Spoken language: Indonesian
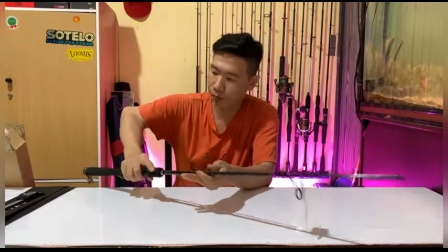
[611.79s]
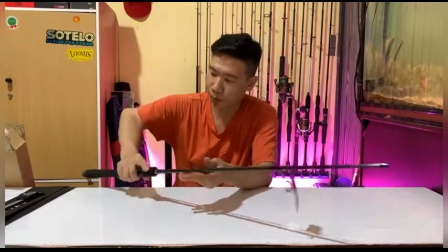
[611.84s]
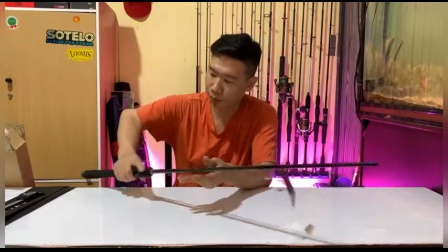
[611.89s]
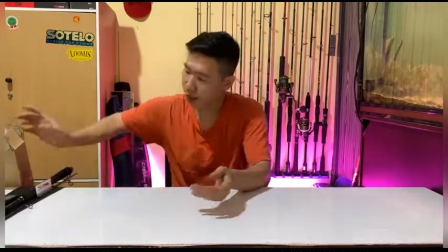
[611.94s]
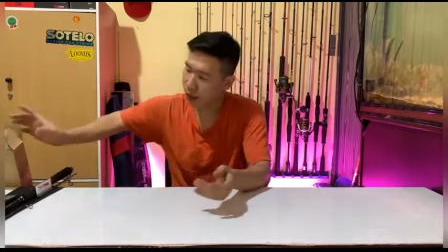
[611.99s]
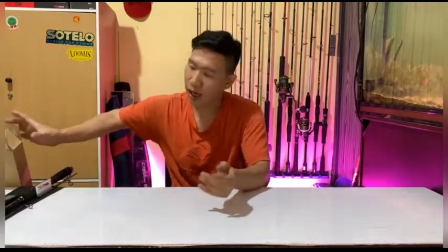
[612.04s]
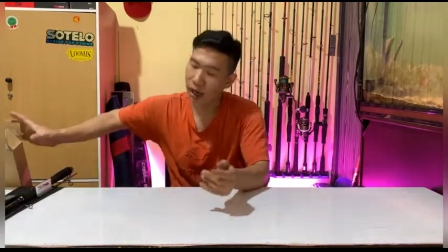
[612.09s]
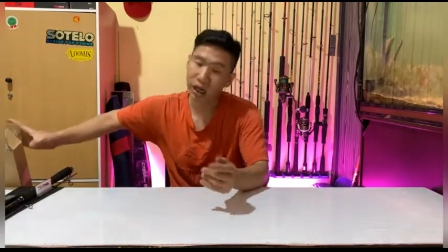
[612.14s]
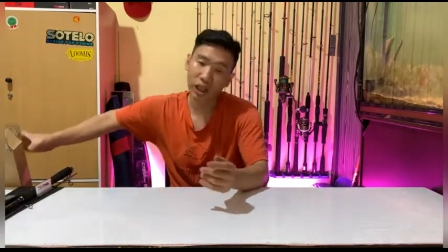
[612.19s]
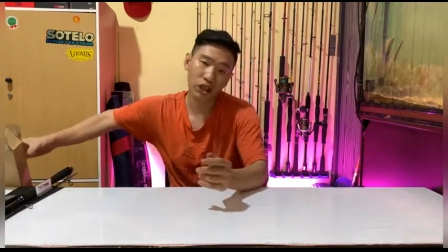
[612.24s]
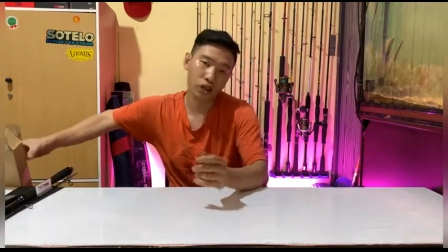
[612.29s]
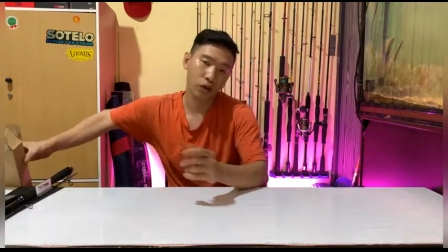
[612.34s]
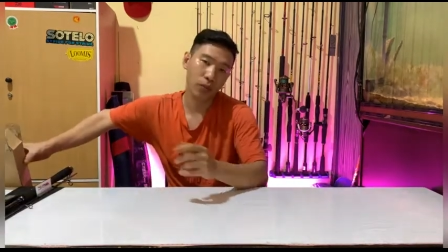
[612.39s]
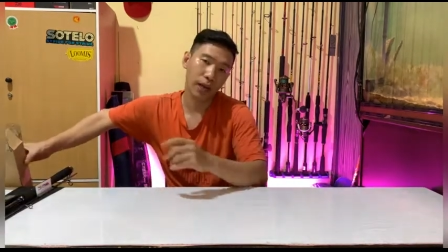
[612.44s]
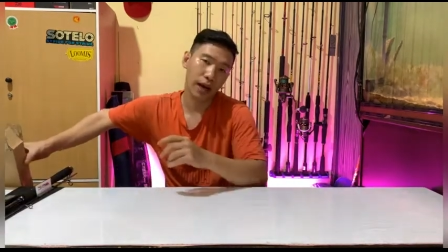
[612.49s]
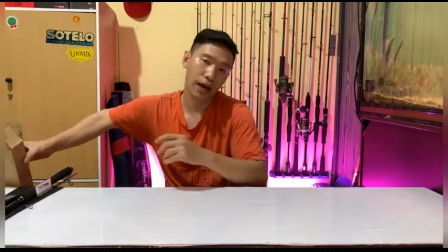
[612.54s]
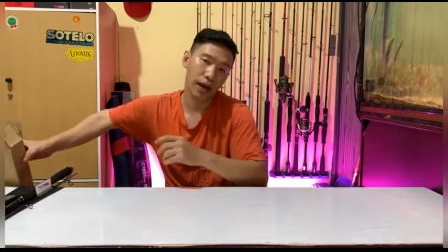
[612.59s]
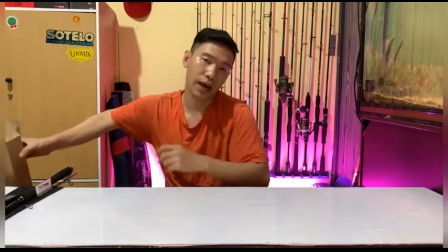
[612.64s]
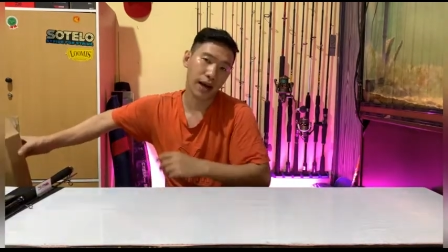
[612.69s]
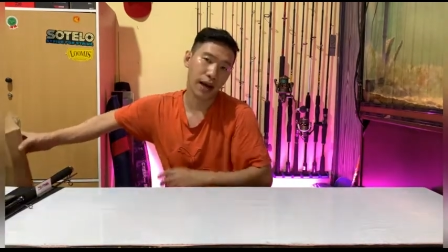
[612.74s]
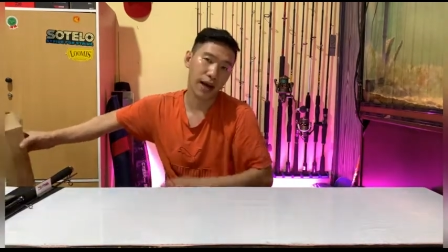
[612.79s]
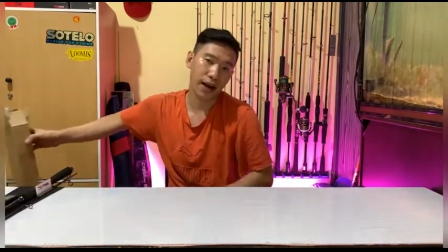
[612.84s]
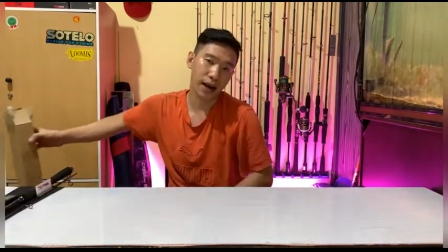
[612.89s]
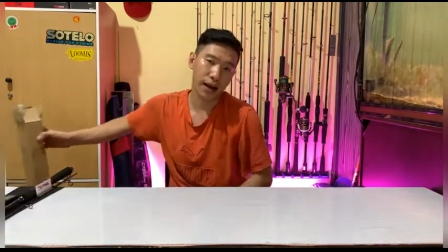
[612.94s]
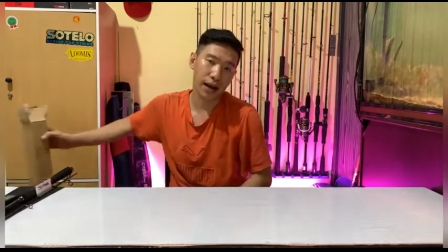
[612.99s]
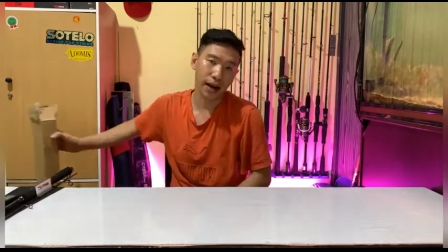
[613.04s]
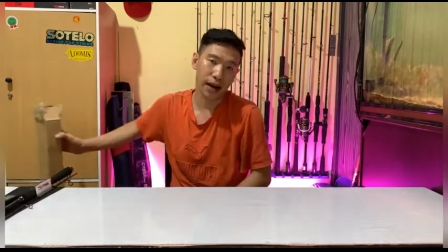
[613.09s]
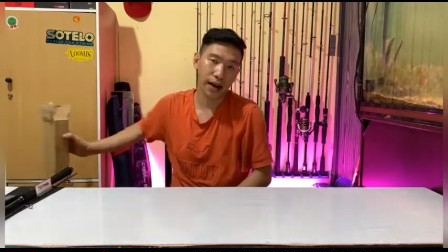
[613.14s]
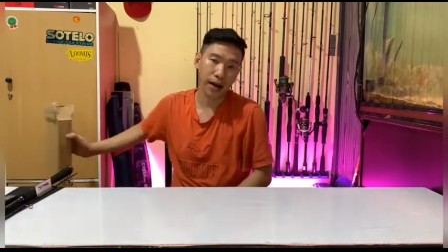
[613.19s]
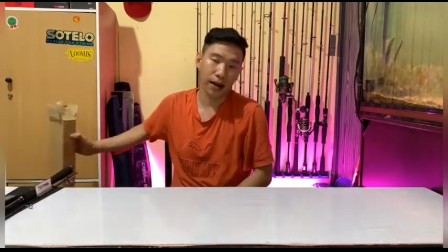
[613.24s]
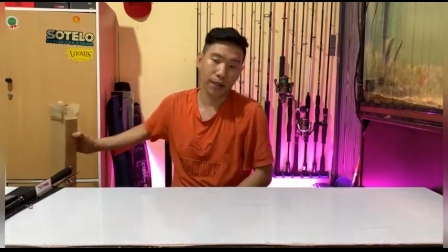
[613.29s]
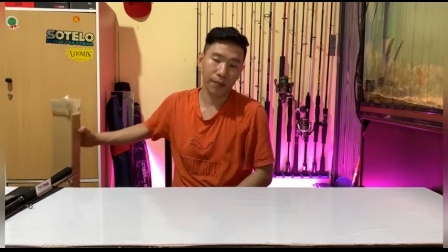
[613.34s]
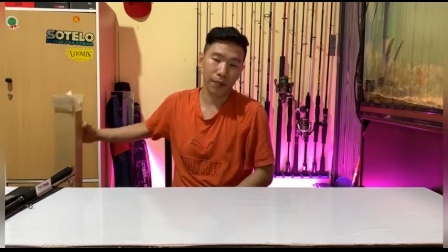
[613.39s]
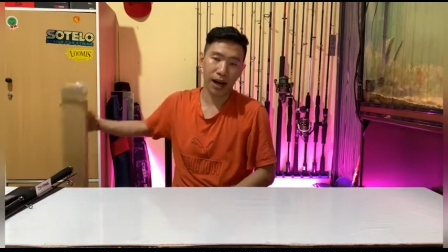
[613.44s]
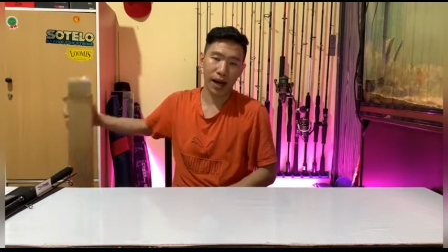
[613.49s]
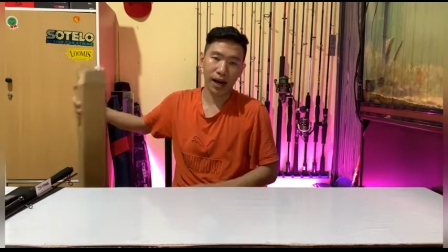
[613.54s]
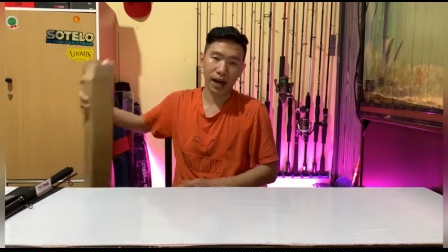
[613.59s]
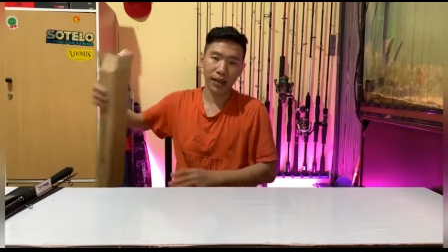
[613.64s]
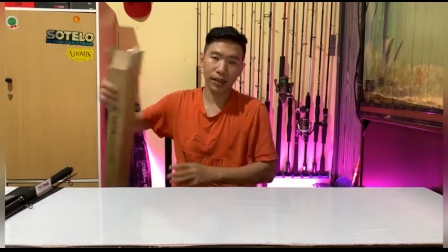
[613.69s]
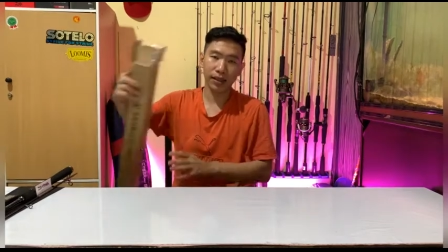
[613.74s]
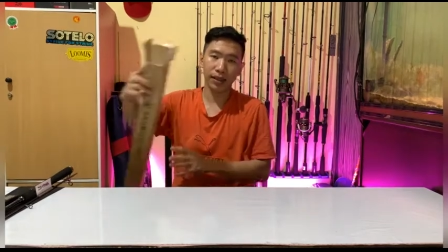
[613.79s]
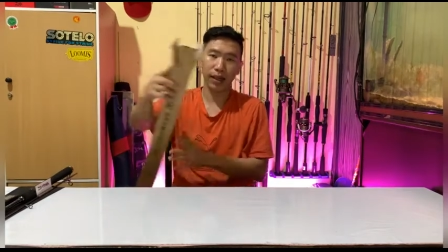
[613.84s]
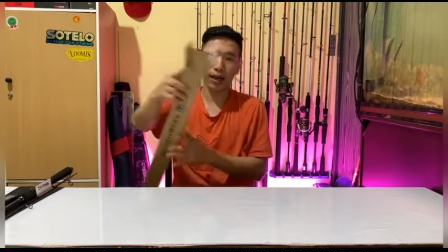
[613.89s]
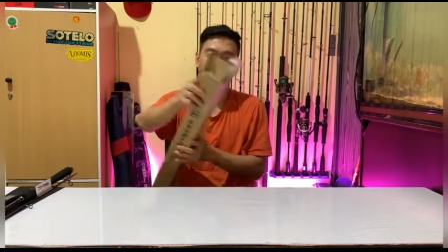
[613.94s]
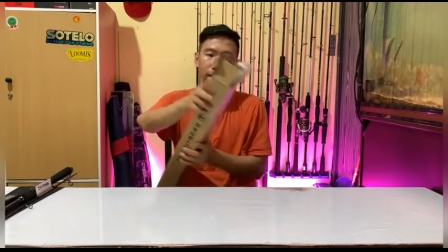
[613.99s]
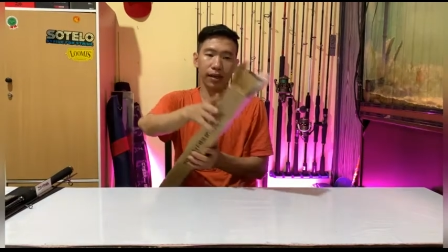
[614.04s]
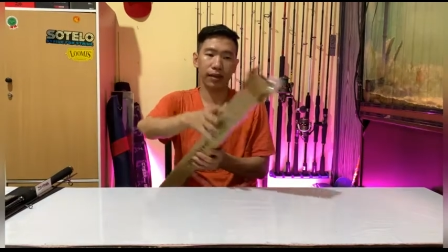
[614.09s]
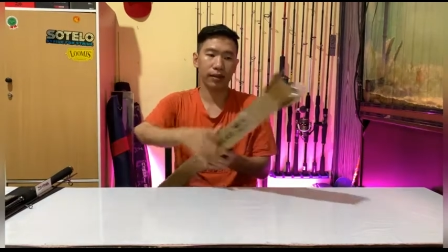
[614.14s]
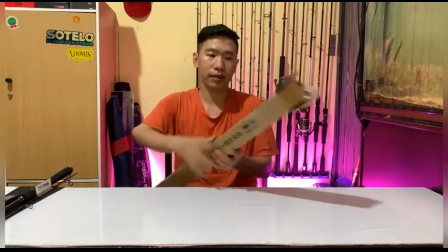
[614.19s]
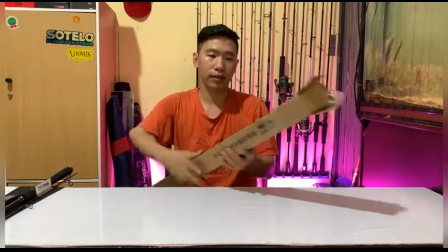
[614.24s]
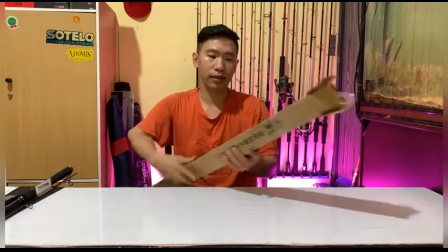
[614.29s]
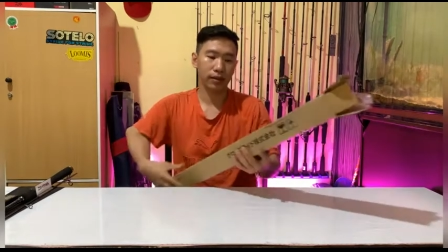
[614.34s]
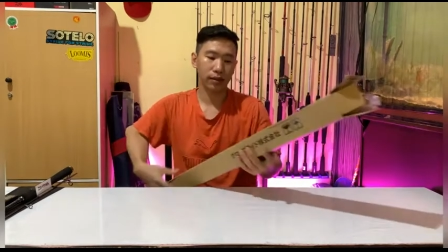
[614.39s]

kita akan coba bahas yang